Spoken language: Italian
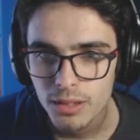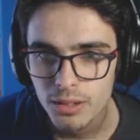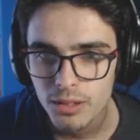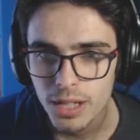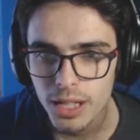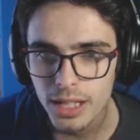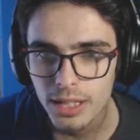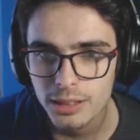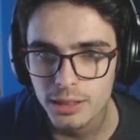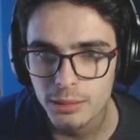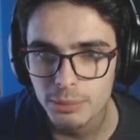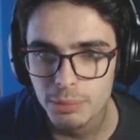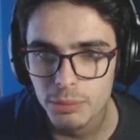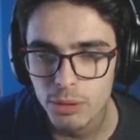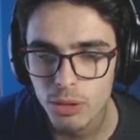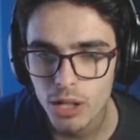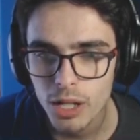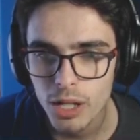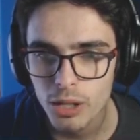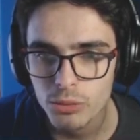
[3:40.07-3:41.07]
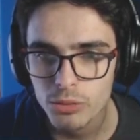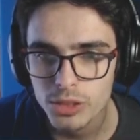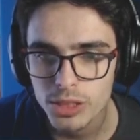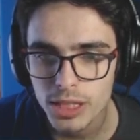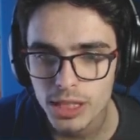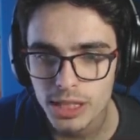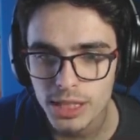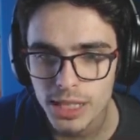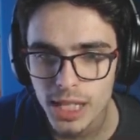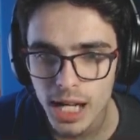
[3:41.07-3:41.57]
Non è che tipo è un
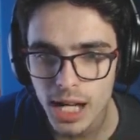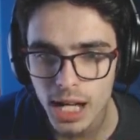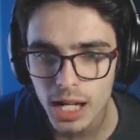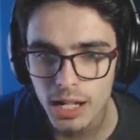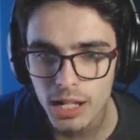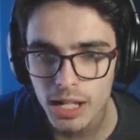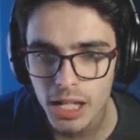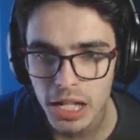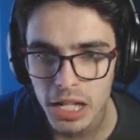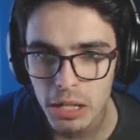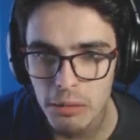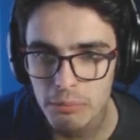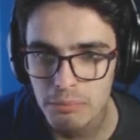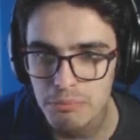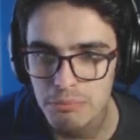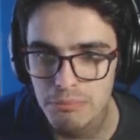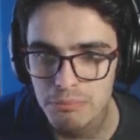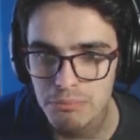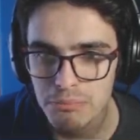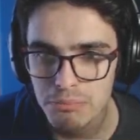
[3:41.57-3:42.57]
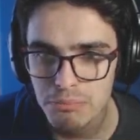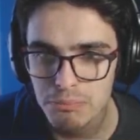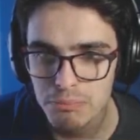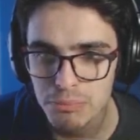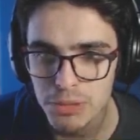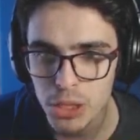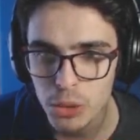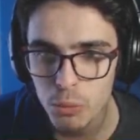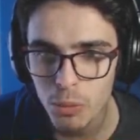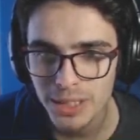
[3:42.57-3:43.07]
segnale
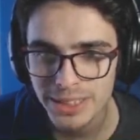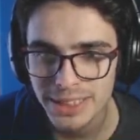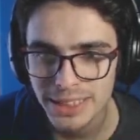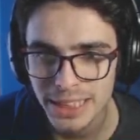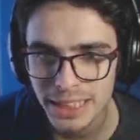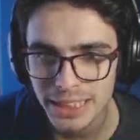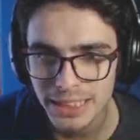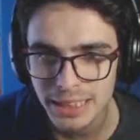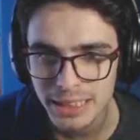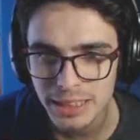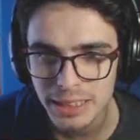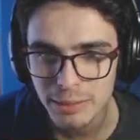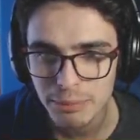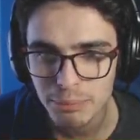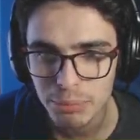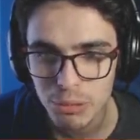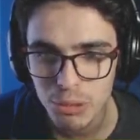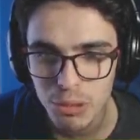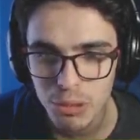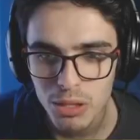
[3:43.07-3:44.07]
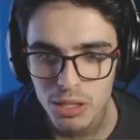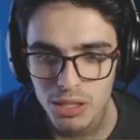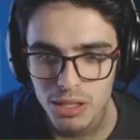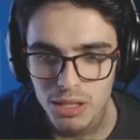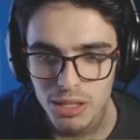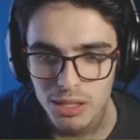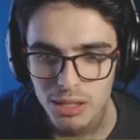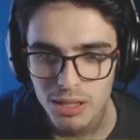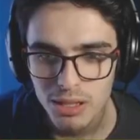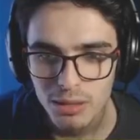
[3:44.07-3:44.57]
di qualsiasi tipo.
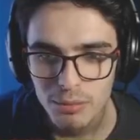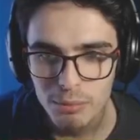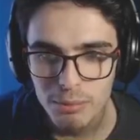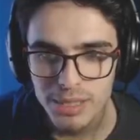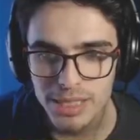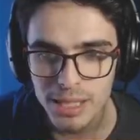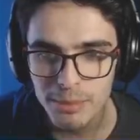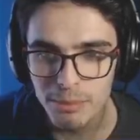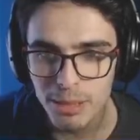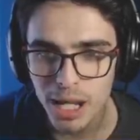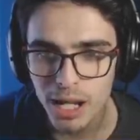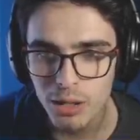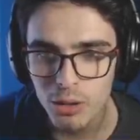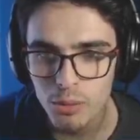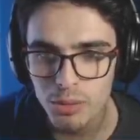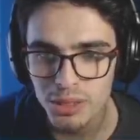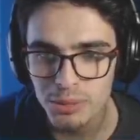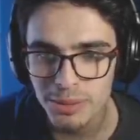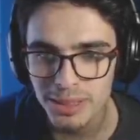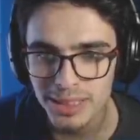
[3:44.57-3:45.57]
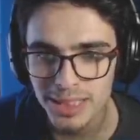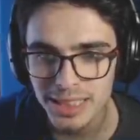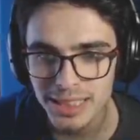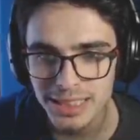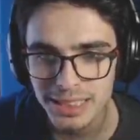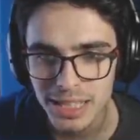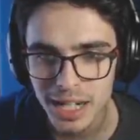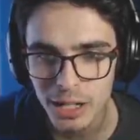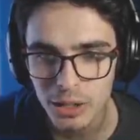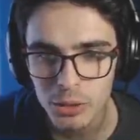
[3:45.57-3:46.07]
Mi sembra completamente
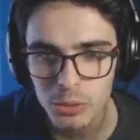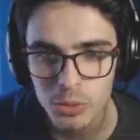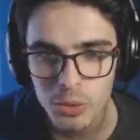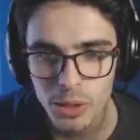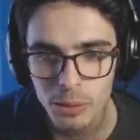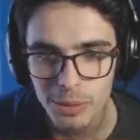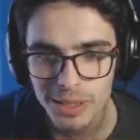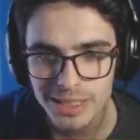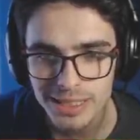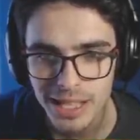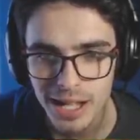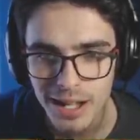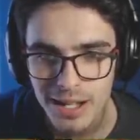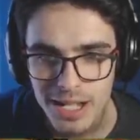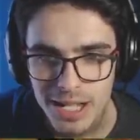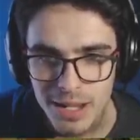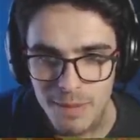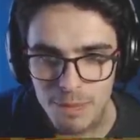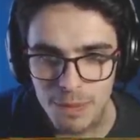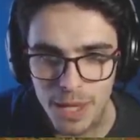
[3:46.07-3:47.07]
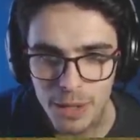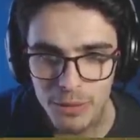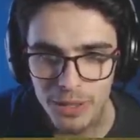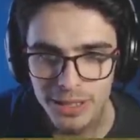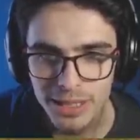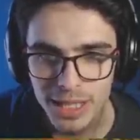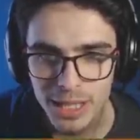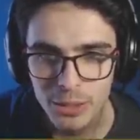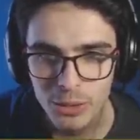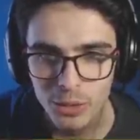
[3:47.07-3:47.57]
strano, comunque questa è una
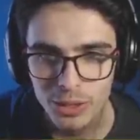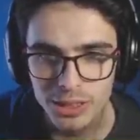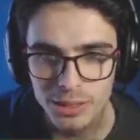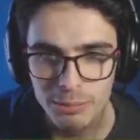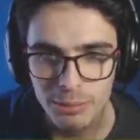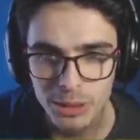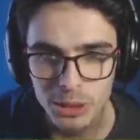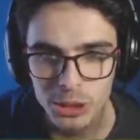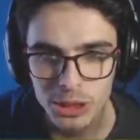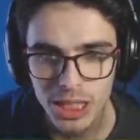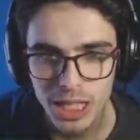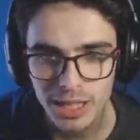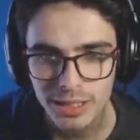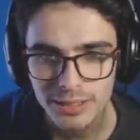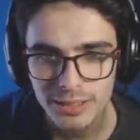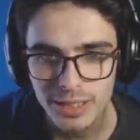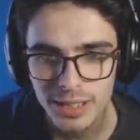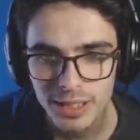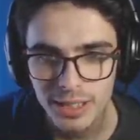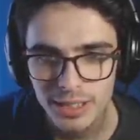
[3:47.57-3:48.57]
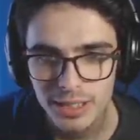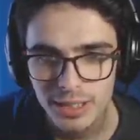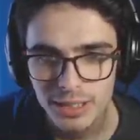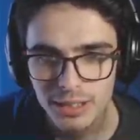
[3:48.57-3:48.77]
delle cose immaginate.